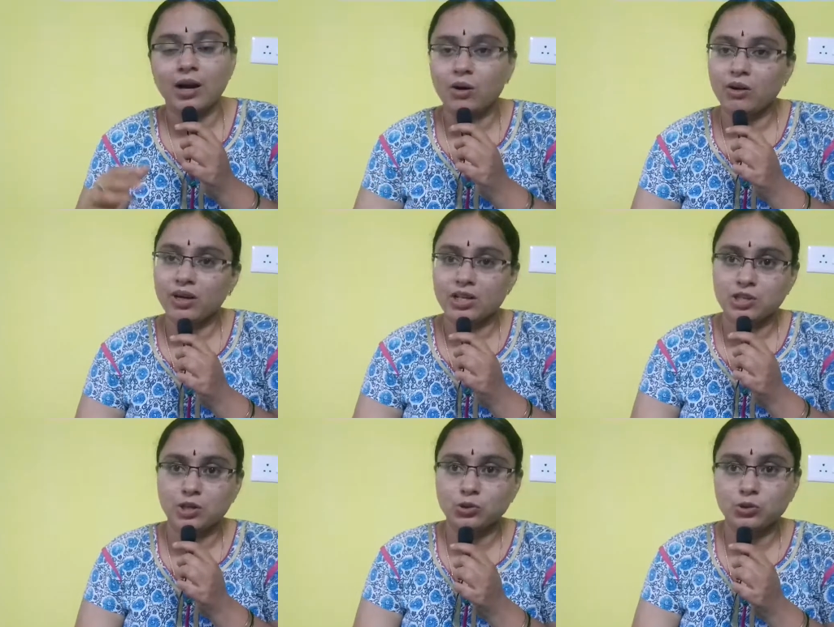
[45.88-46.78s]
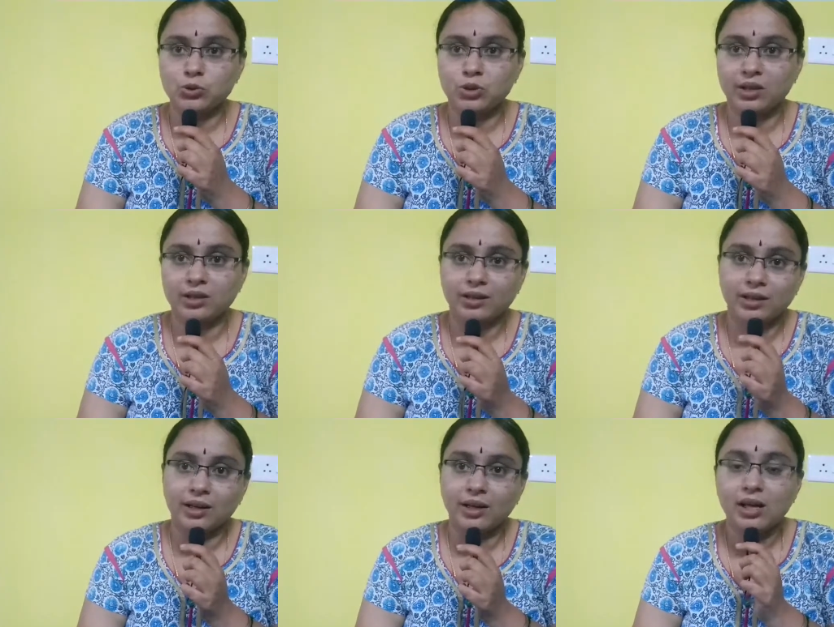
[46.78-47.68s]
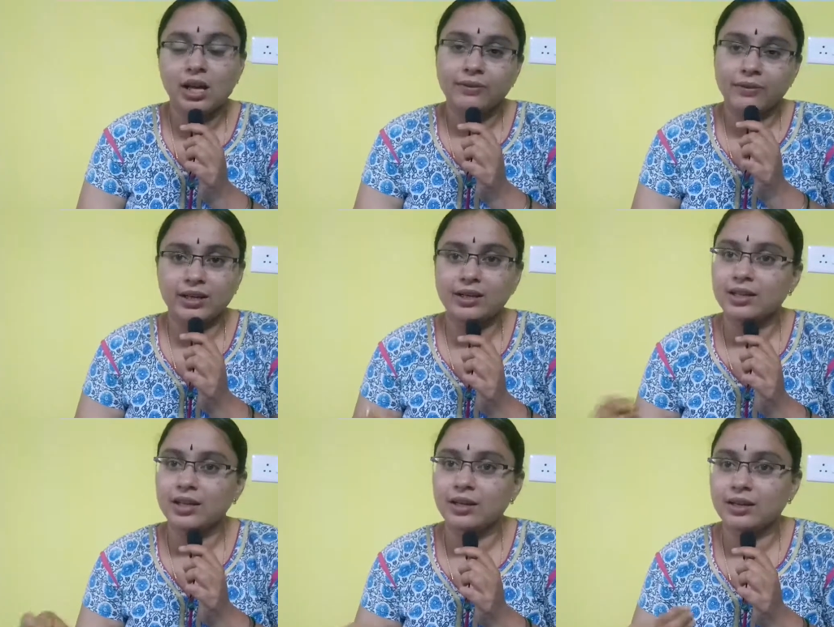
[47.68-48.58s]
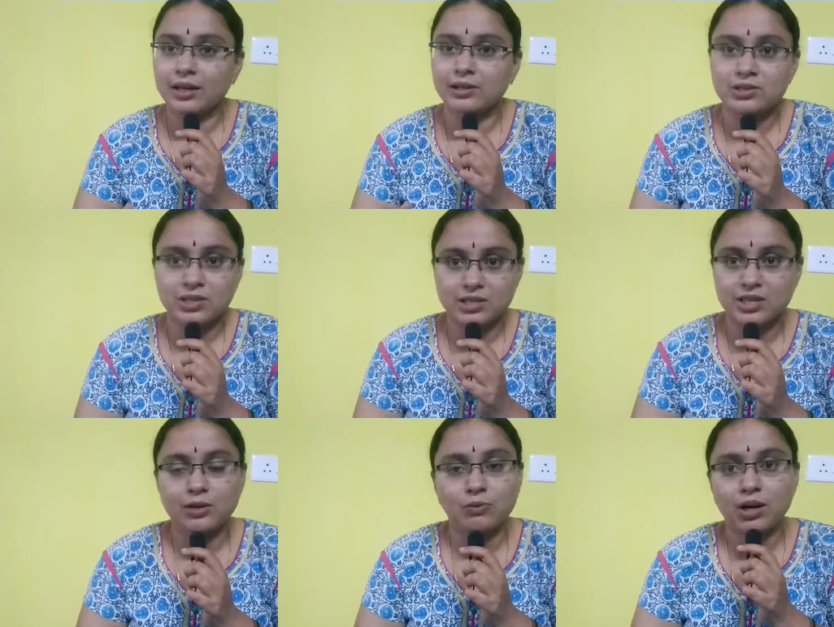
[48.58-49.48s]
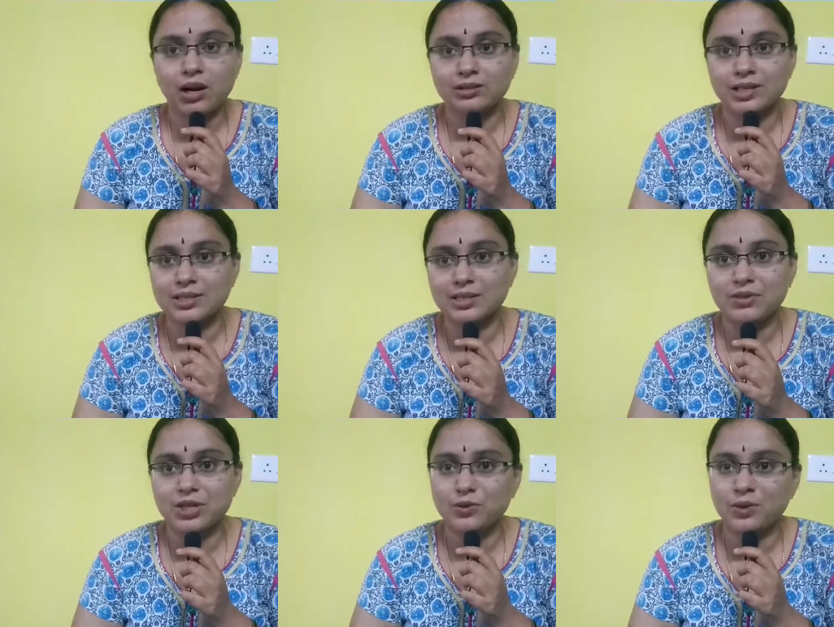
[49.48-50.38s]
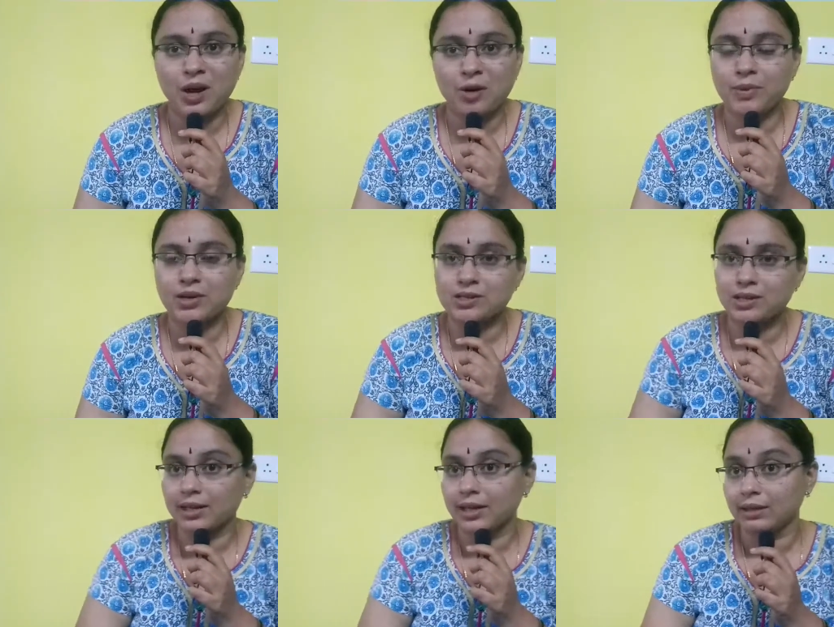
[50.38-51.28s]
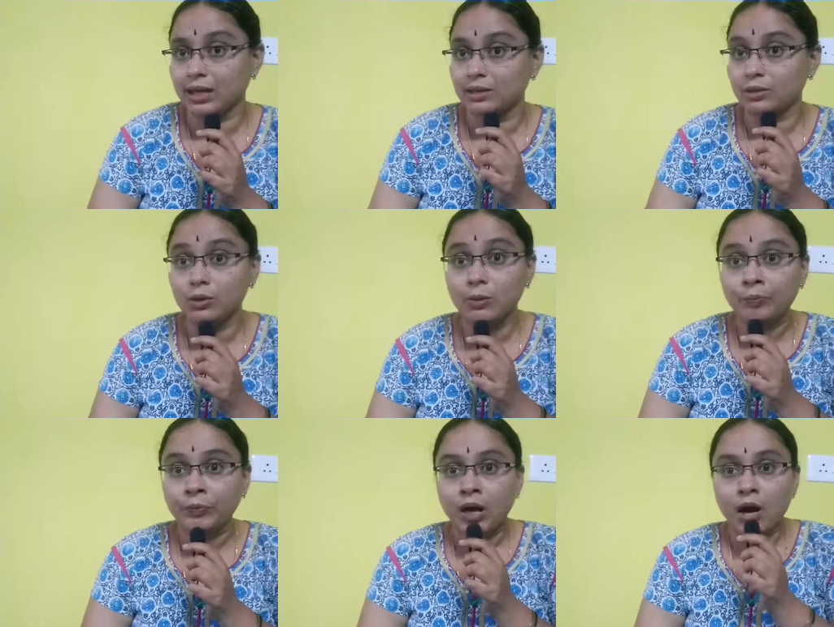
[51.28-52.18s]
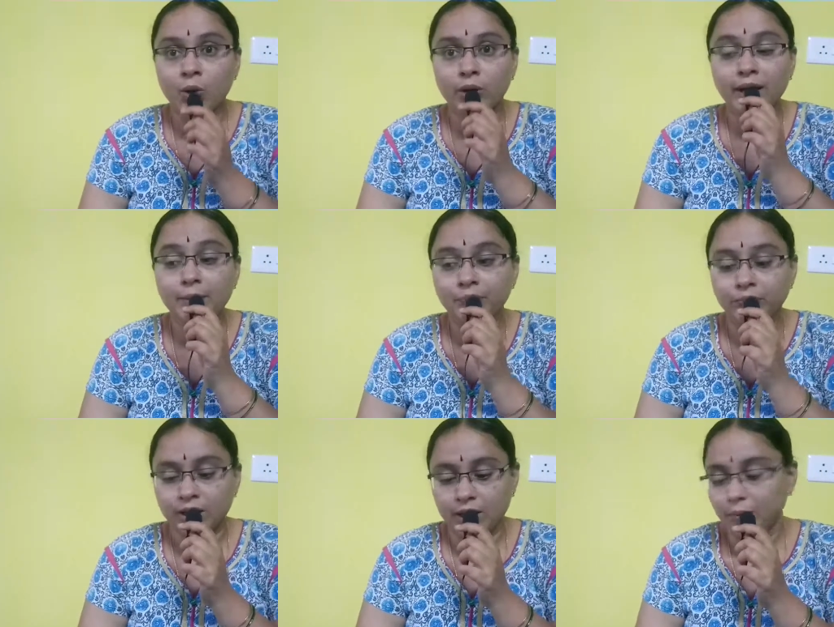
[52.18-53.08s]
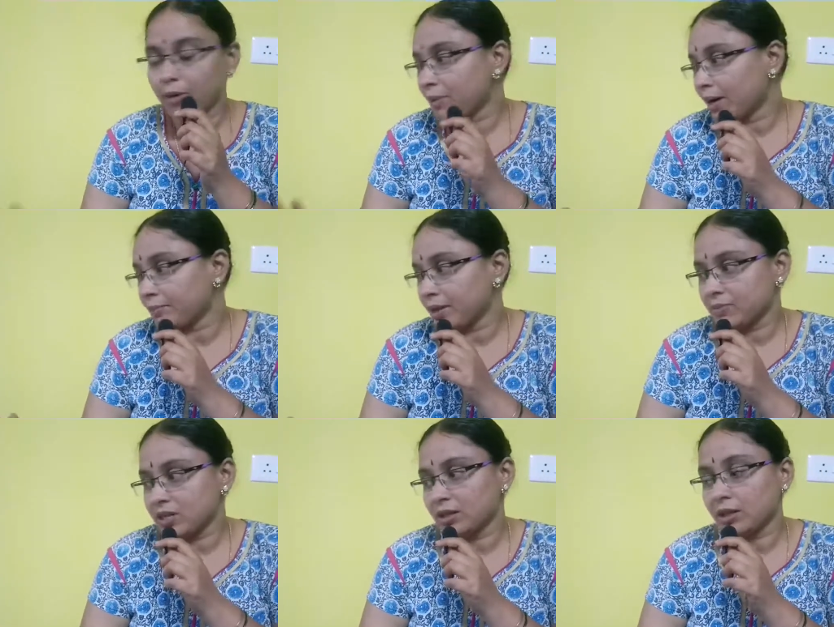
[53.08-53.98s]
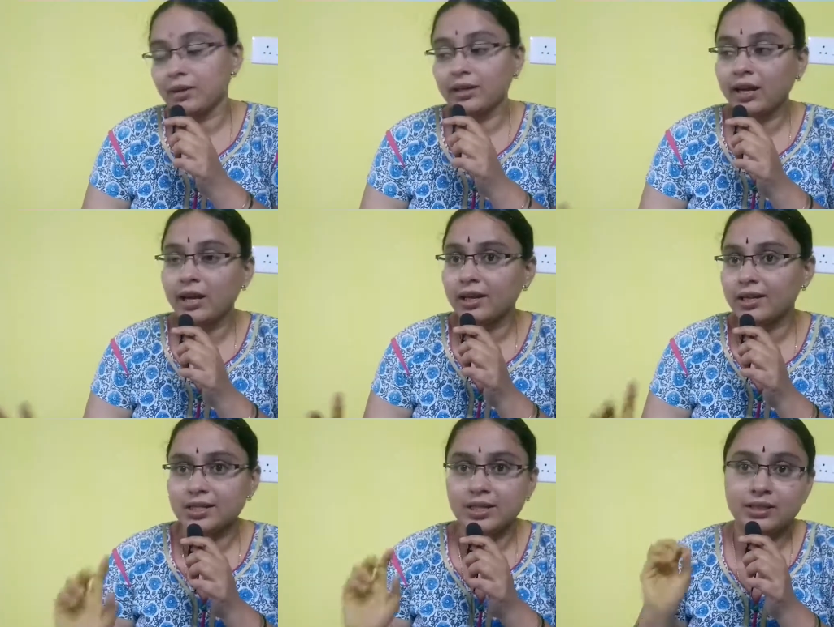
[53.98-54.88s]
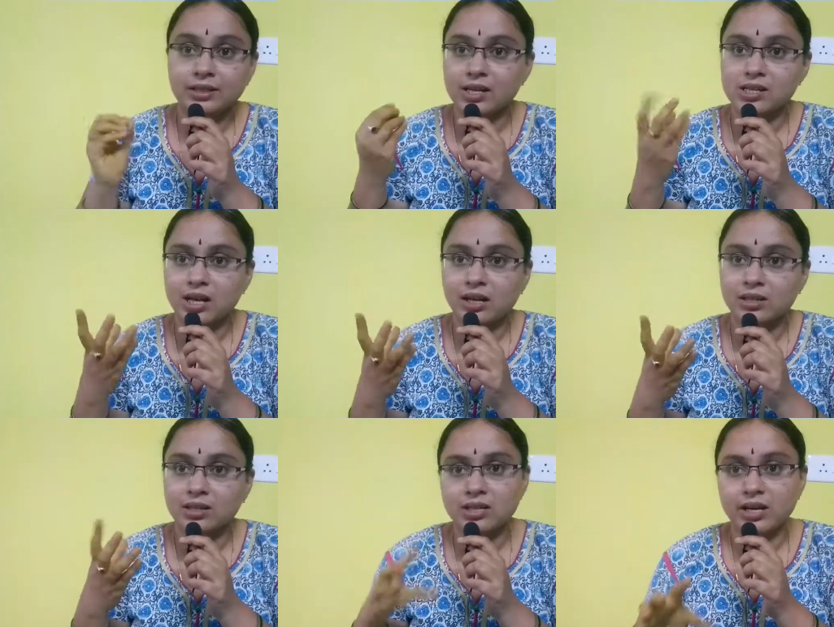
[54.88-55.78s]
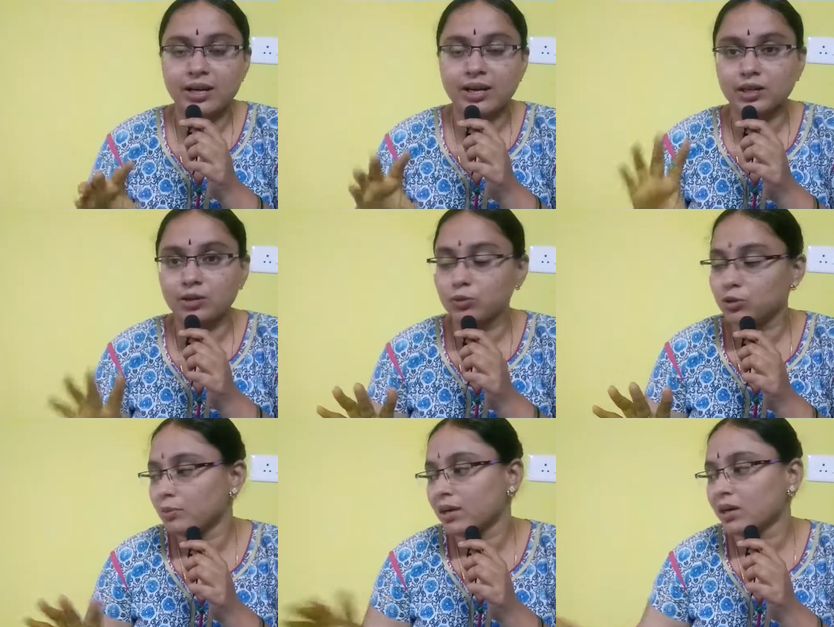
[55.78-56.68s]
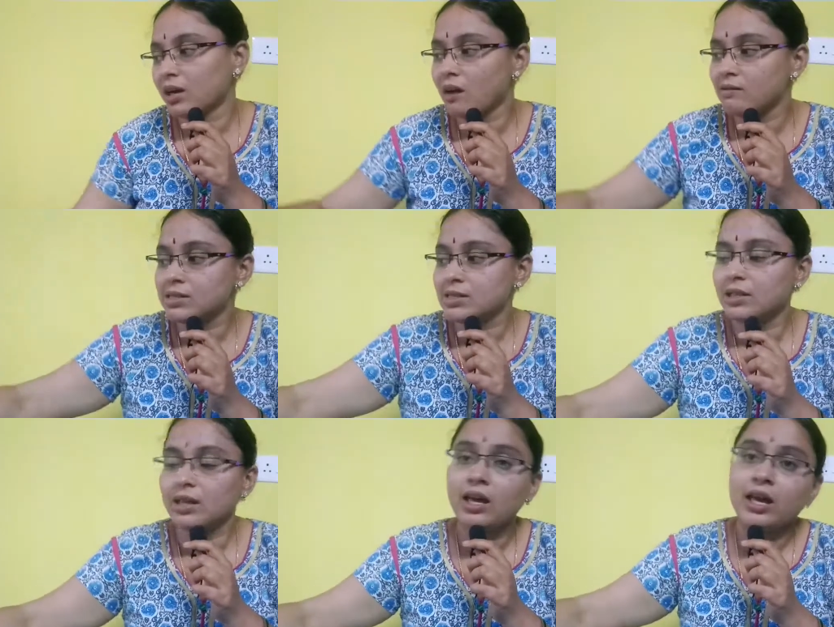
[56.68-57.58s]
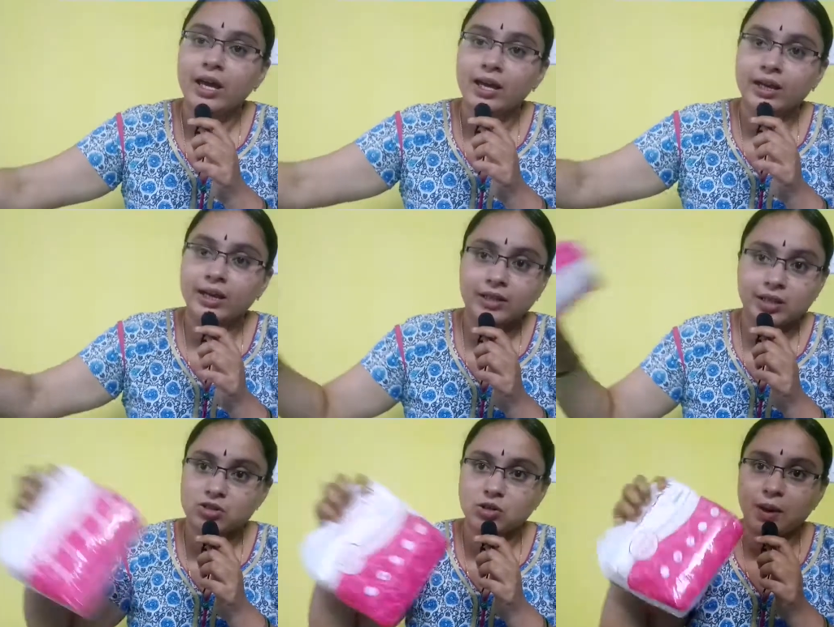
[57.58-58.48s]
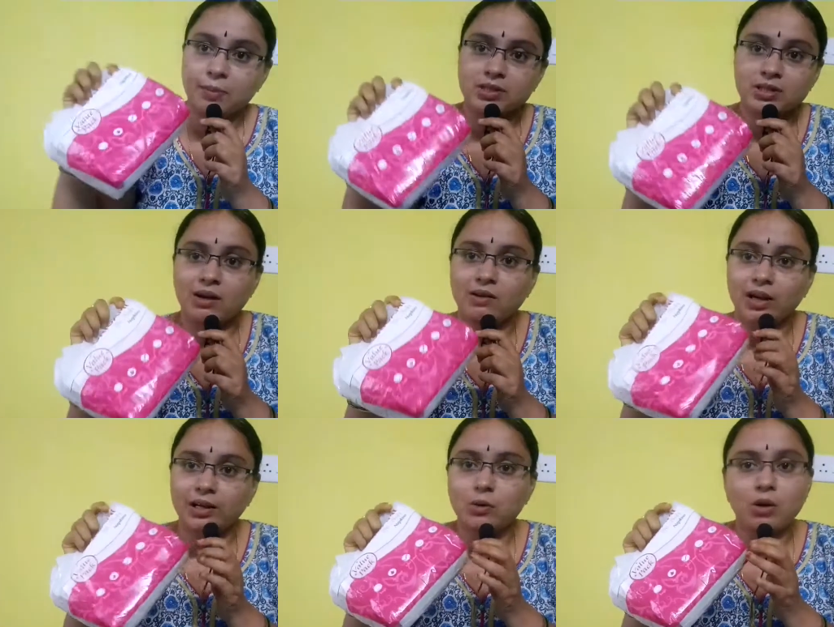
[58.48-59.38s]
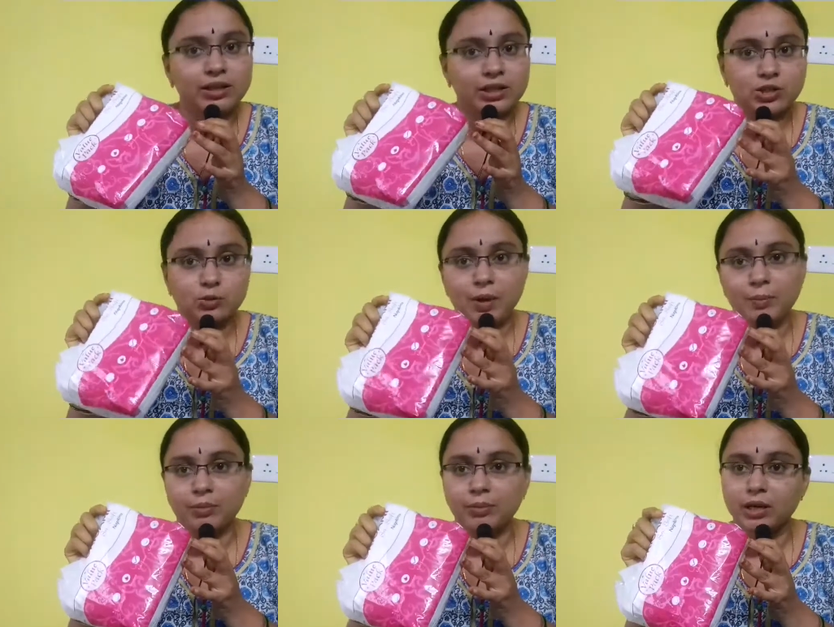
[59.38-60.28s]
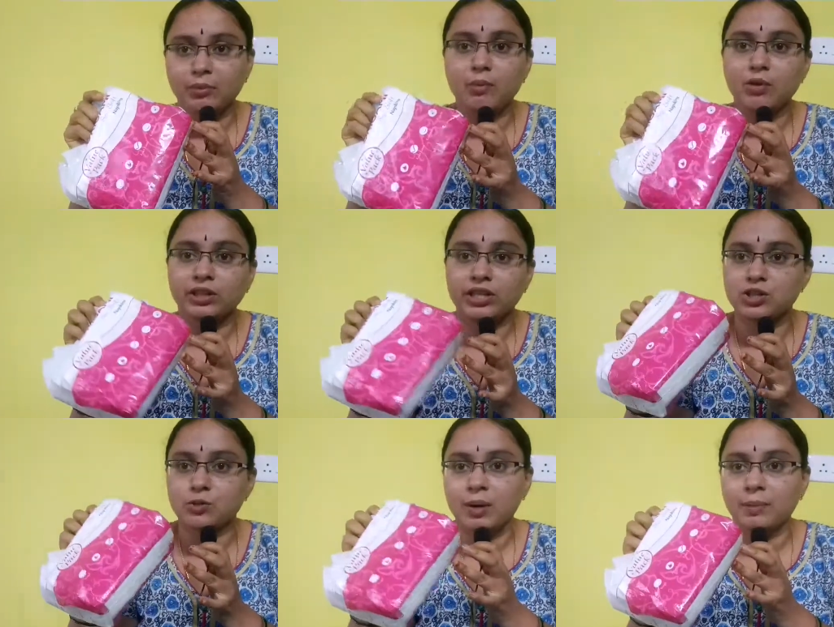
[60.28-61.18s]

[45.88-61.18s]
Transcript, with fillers: రావడం అనేది జరుగుతూ ఉంటుంది అంటండి నేను ఇది నెట్లో సెర్చ్ చేయడం వల్ల నాకు తెలిసిన విషయమే నాకు పర్సనల్గా ఏం తెలీదు ఓకే ఇప్పుడు మనం ఏం చేద్దామంటే స్కిన్ టెస్ట్ అన్నది చేయడానికి ముందు మనకు కావాల్సింది ఈ టిష్యూ పేపర్స్ కావాలండి ఒక టిష్యూ పేపర్ మినిమం వన్ టిష్యూ